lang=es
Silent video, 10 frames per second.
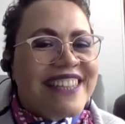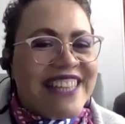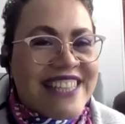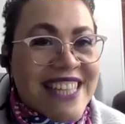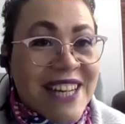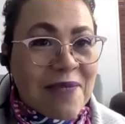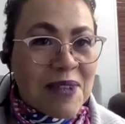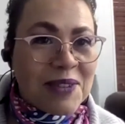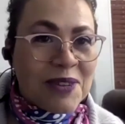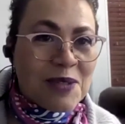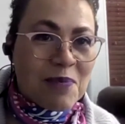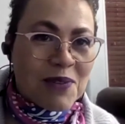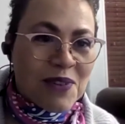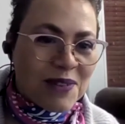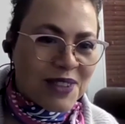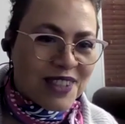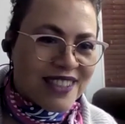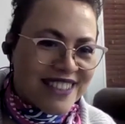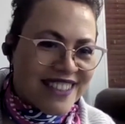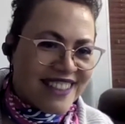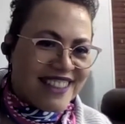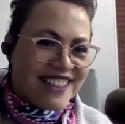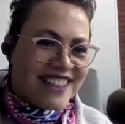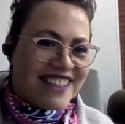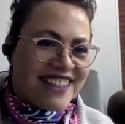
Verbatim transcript: Tienes cinco minutos, por favor. Ay,